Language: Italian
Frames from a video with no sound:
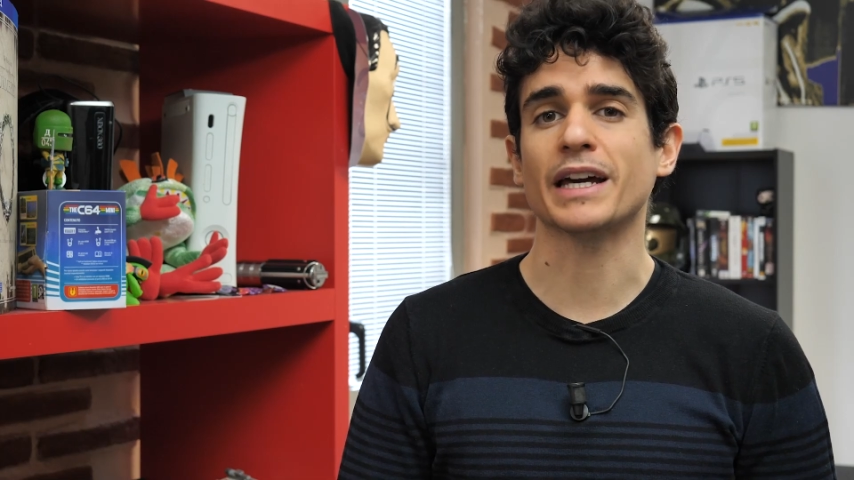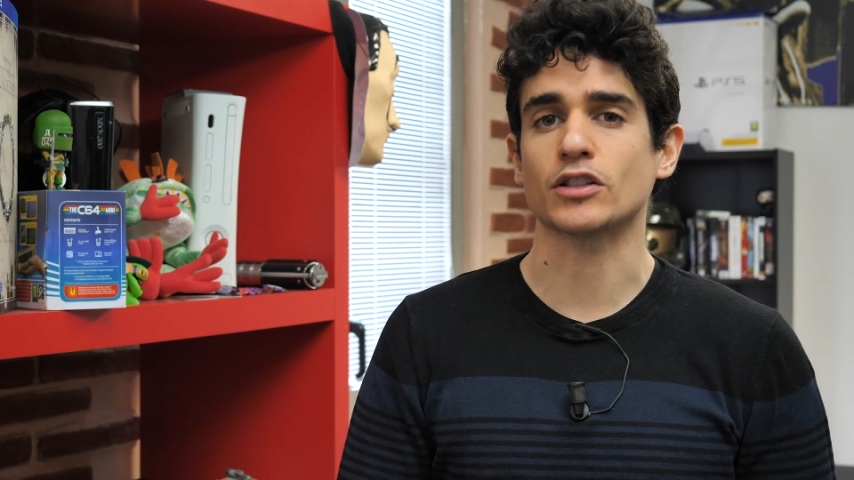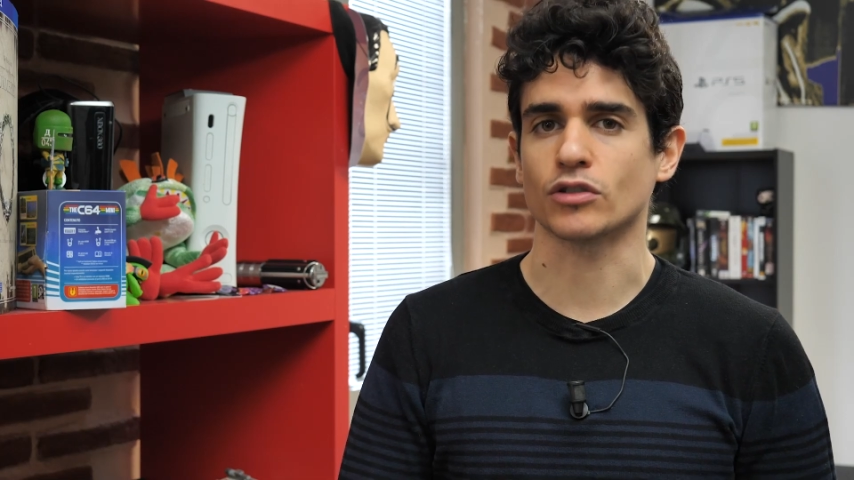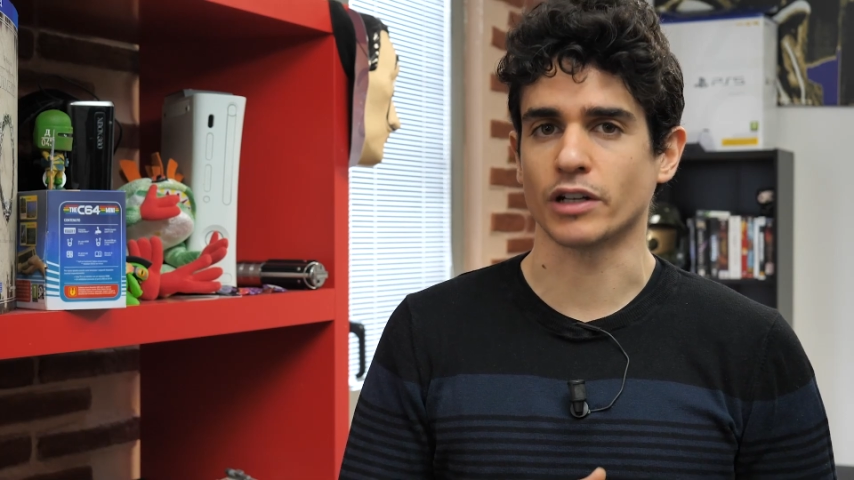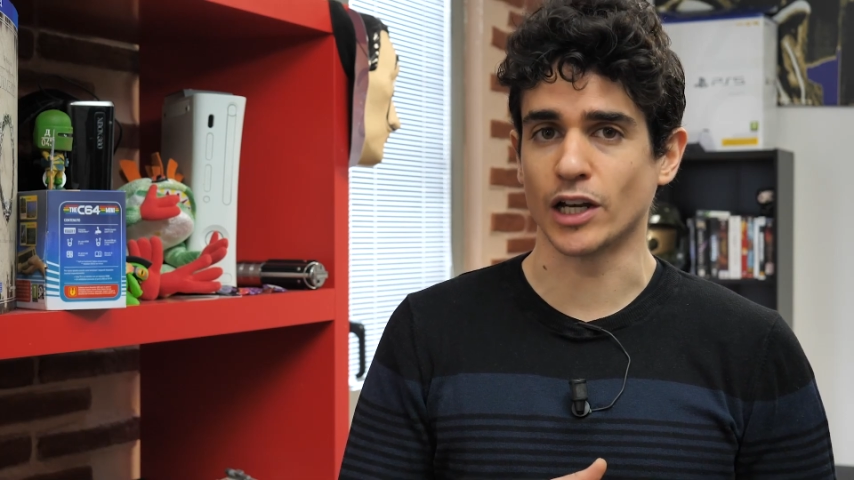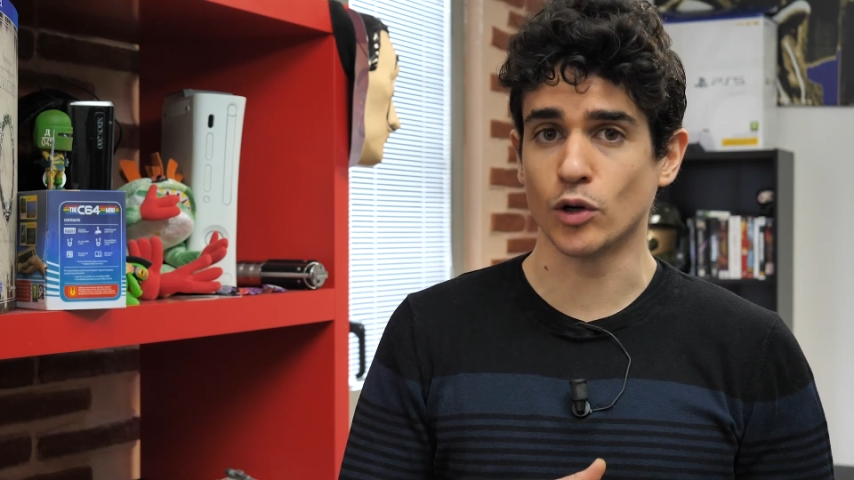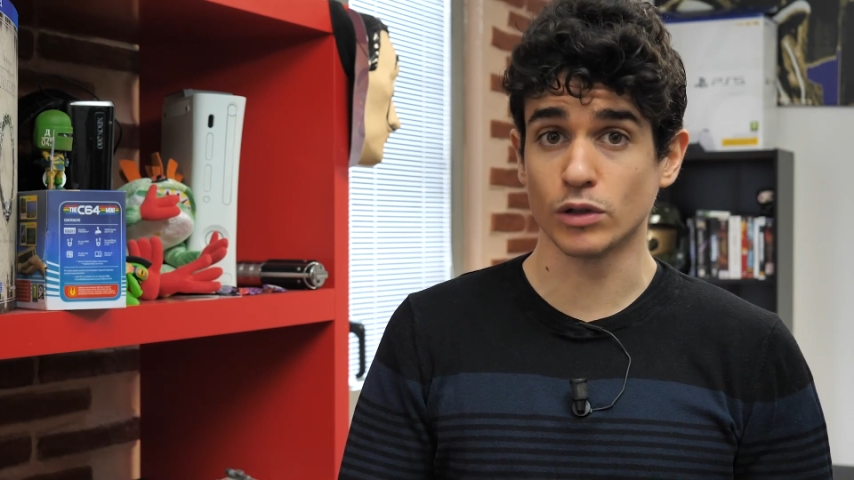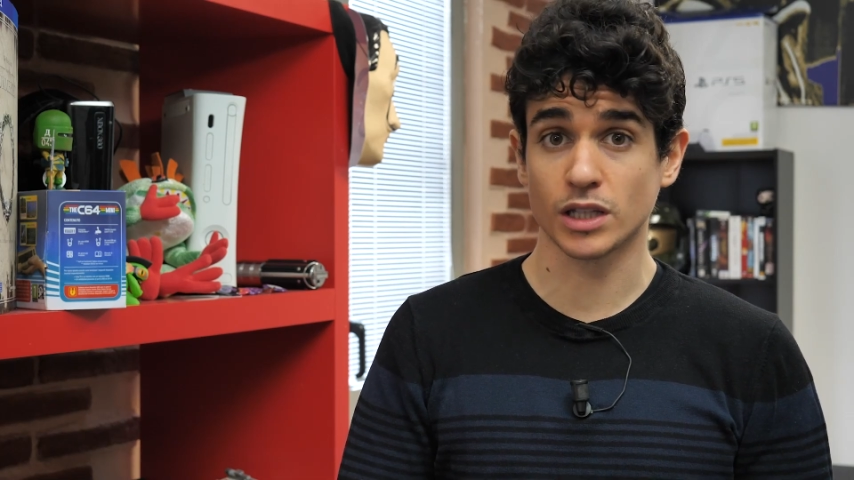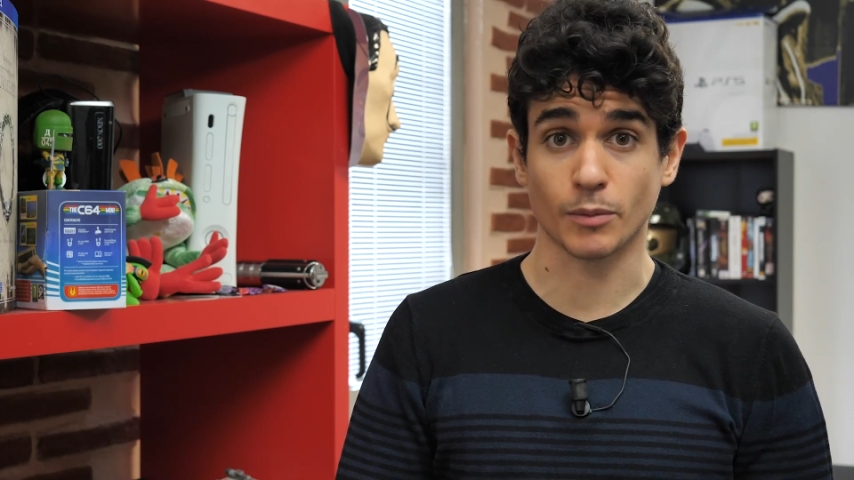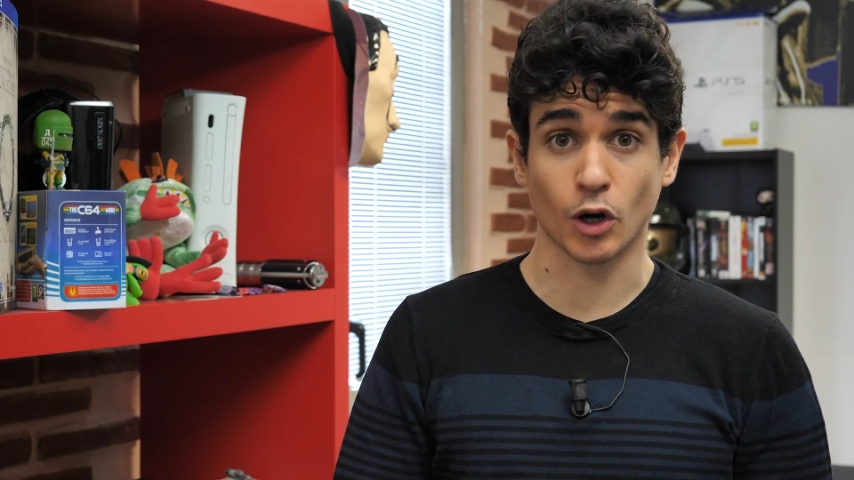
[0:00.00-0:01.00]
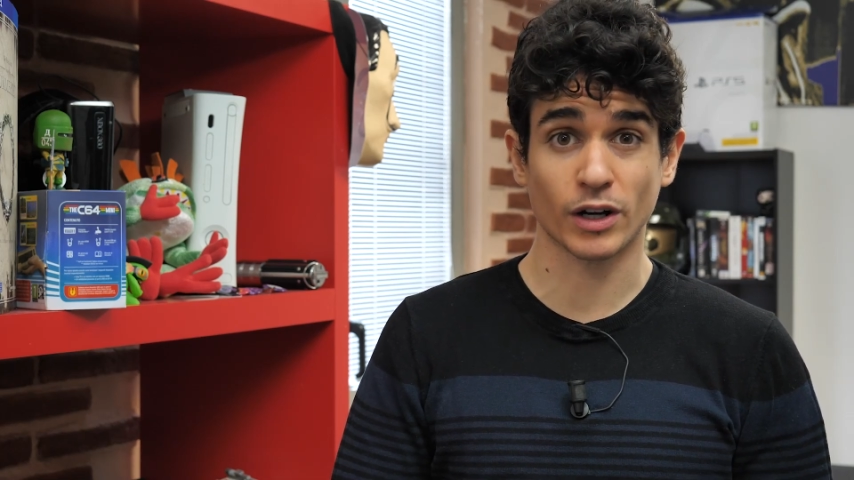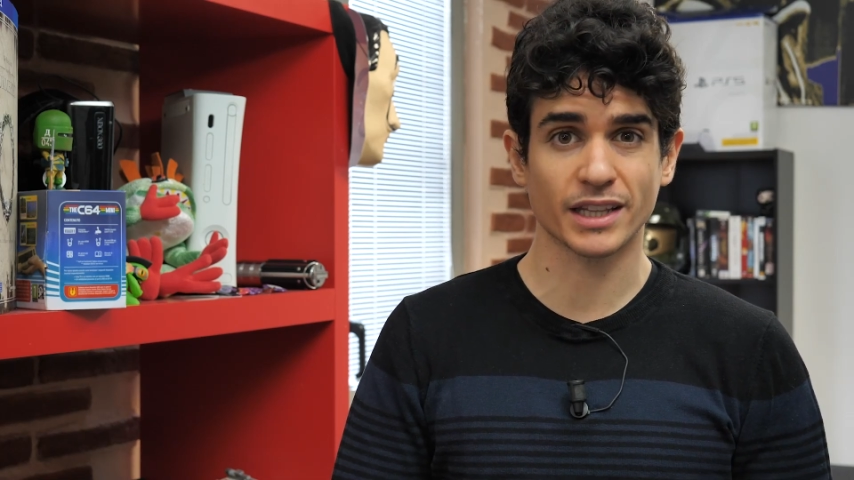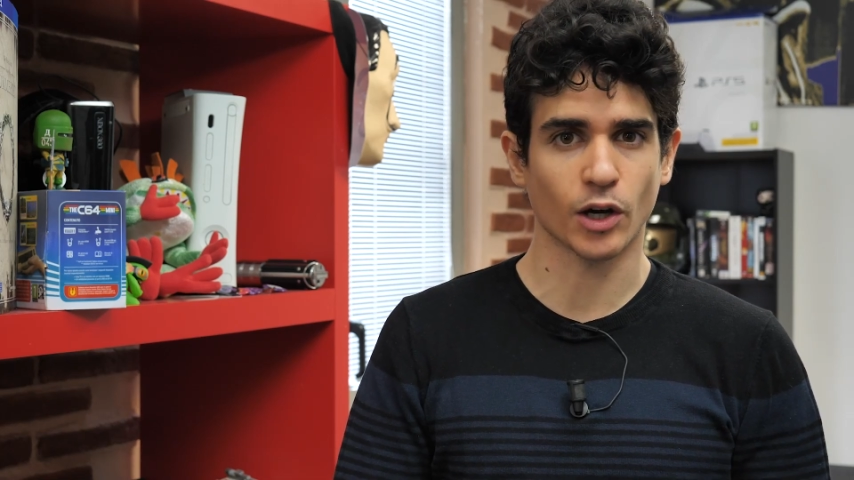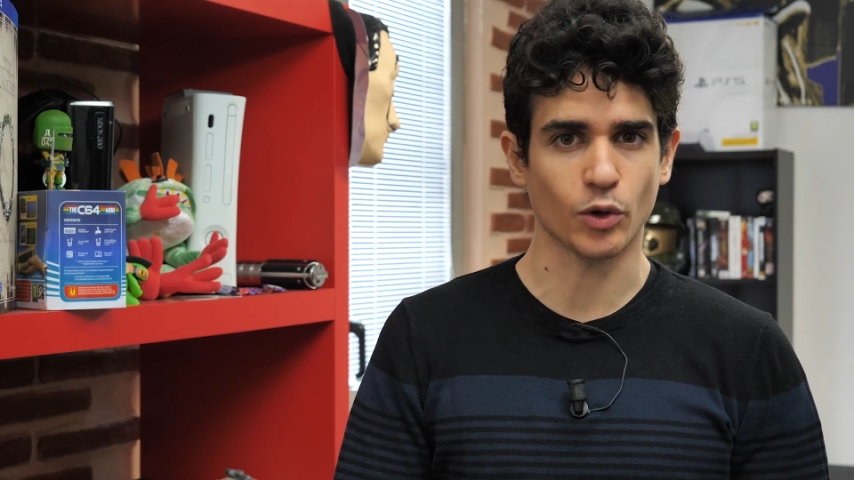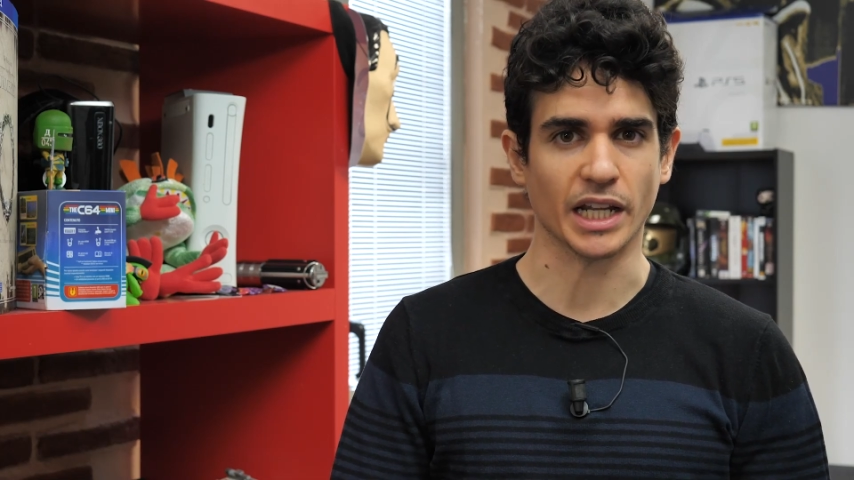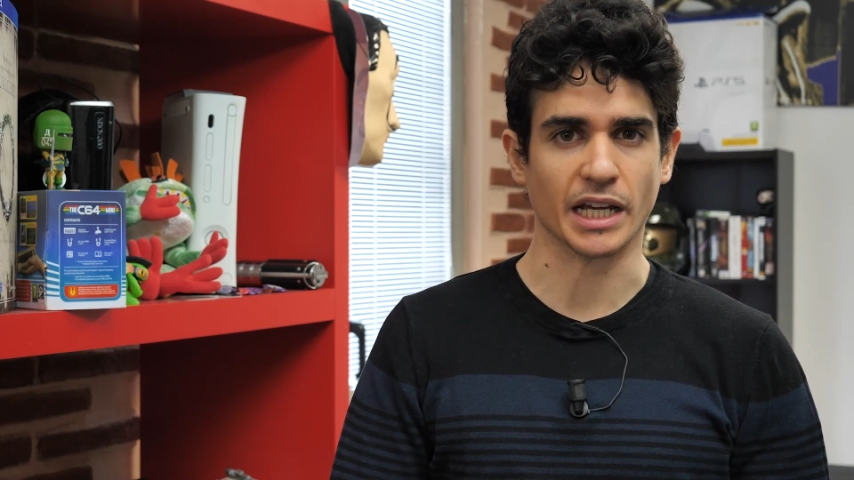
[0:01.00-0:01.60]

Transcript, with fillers: emerso nelle ultime ore da un